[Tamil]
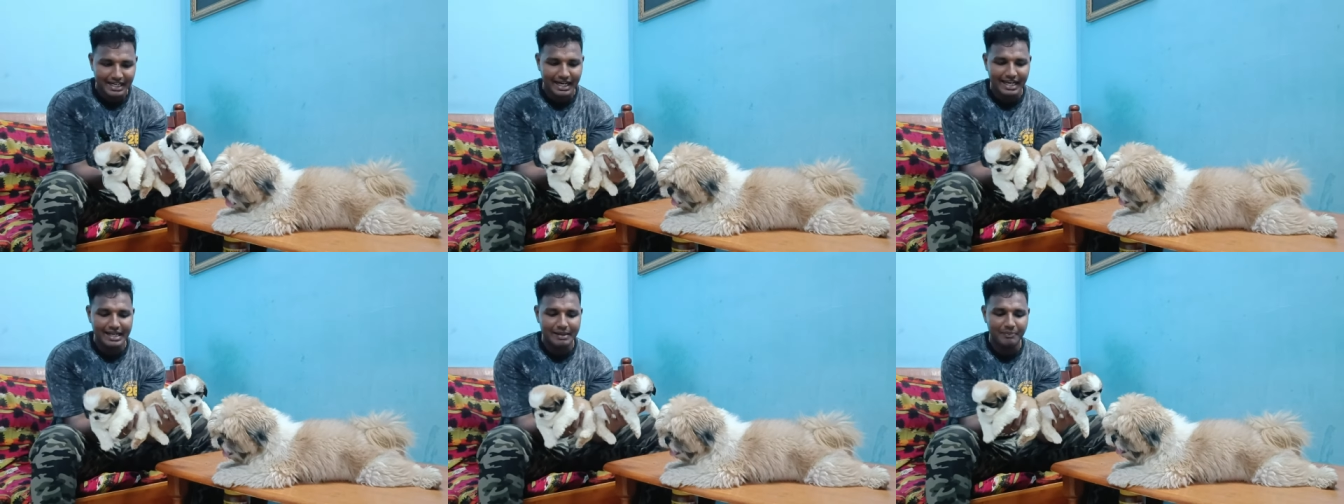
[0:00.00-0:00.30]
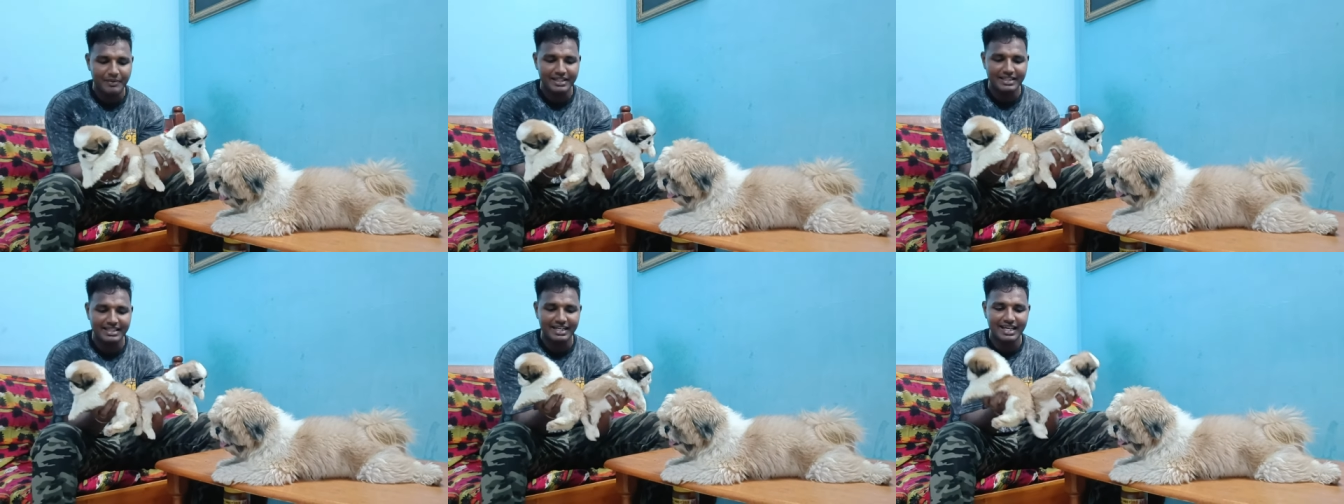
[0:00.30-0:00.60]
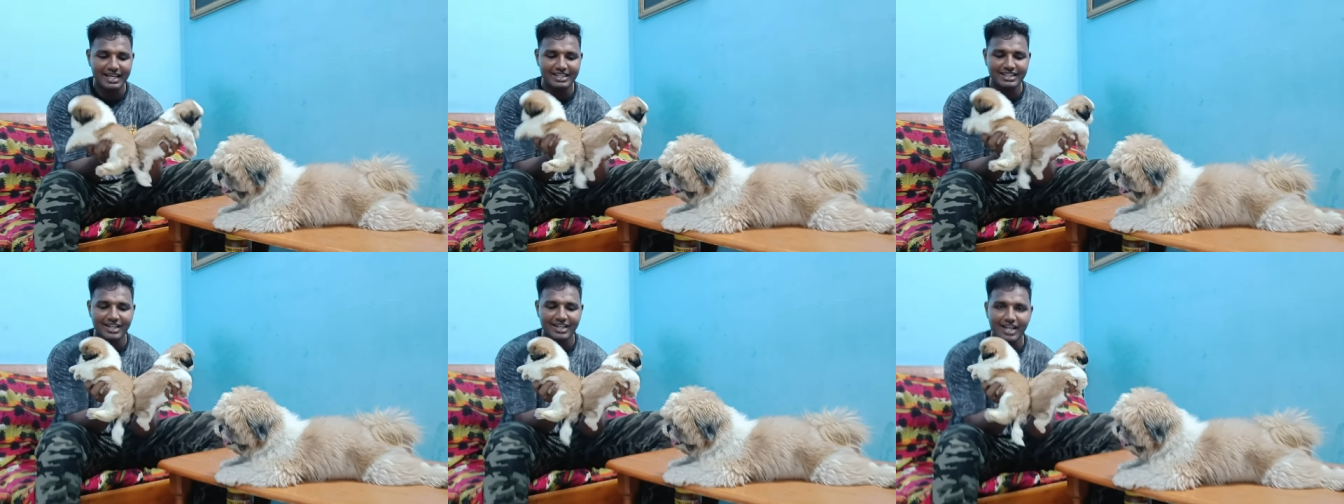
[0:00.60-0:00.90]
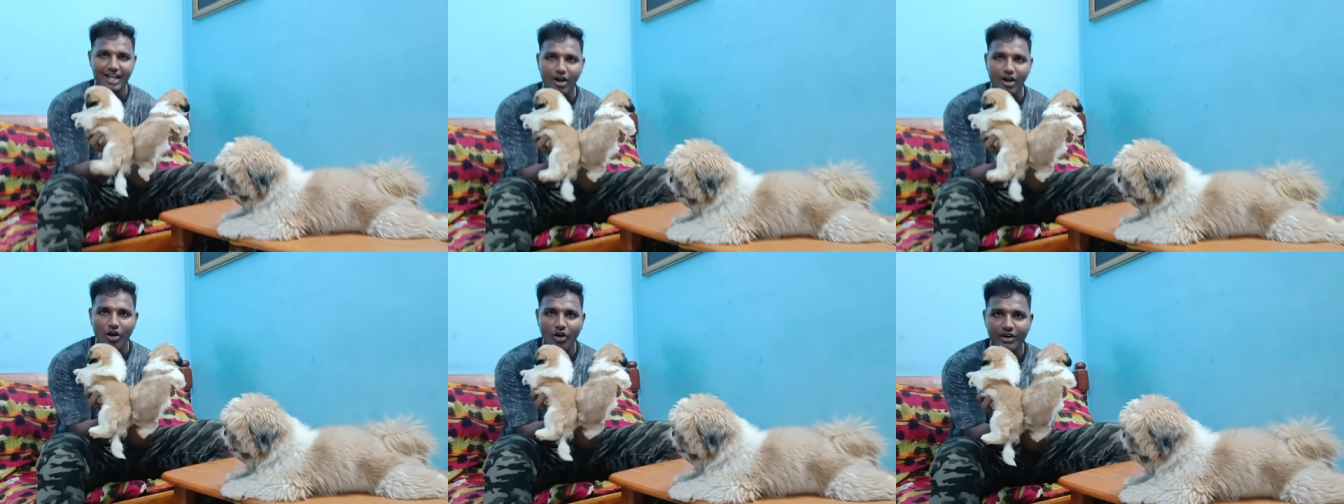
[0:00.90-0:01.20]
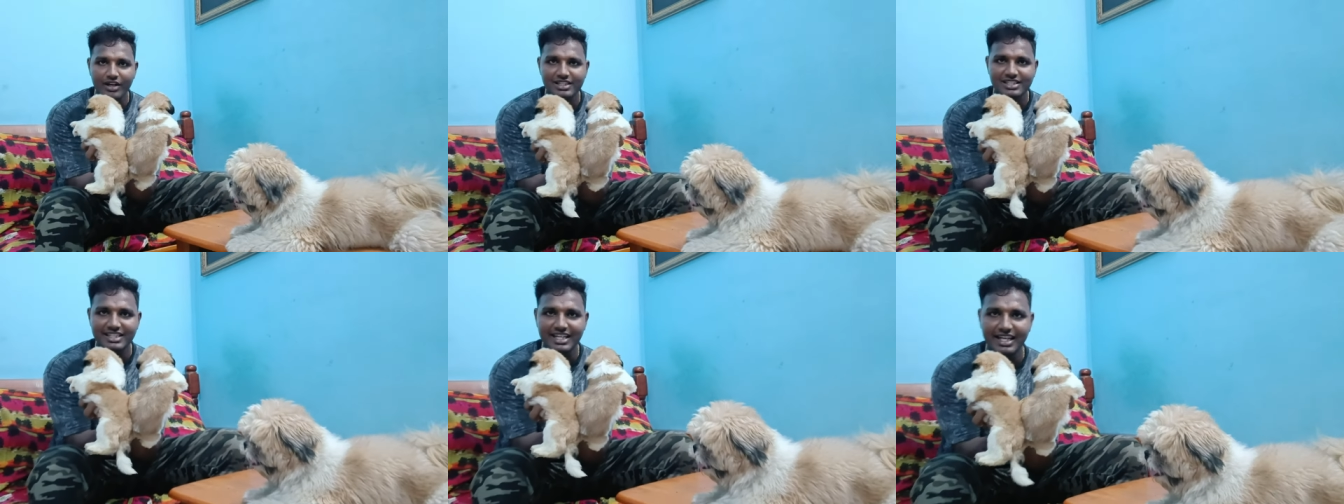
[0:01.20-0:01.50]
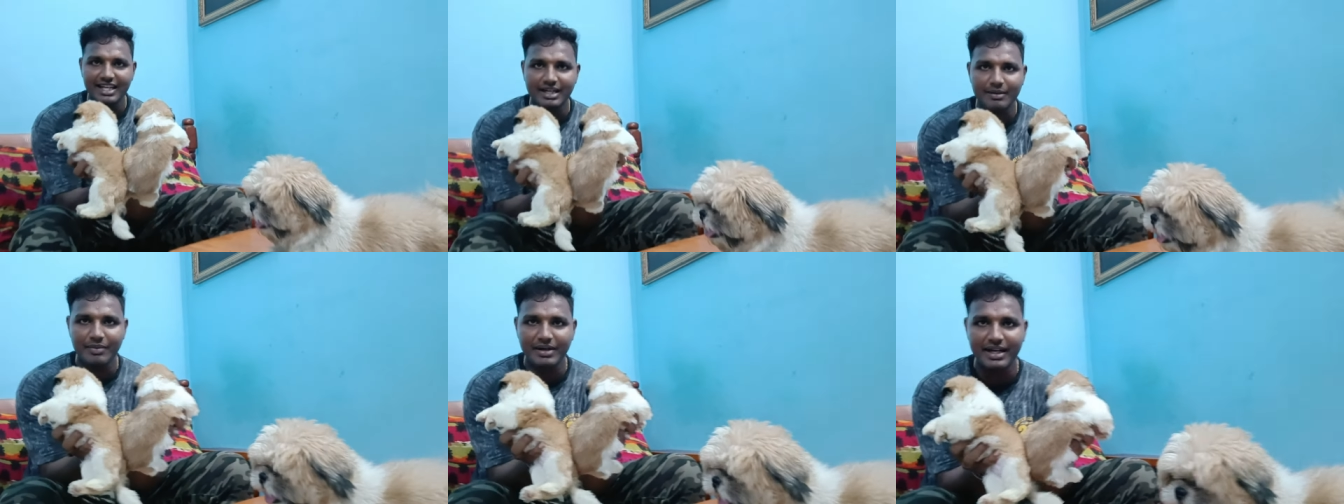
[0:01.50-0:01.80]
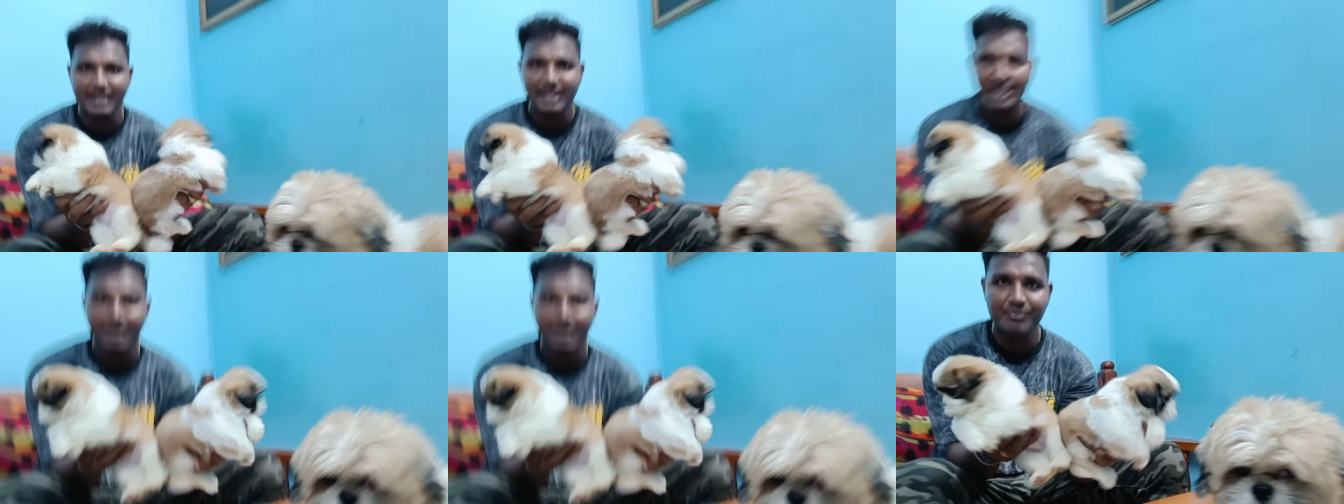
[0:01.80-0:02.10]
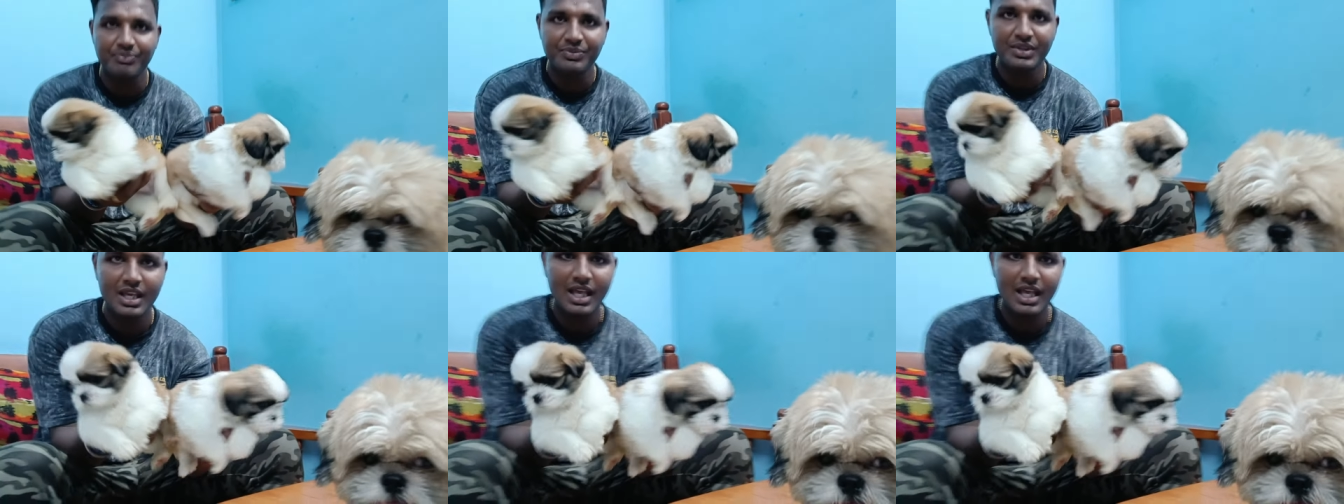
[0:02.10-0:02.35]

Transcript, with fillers: கலர் பாத்தீங்கன்னா இந்த ஆரஞ்சு கலர் இருக்கு பாருங்களா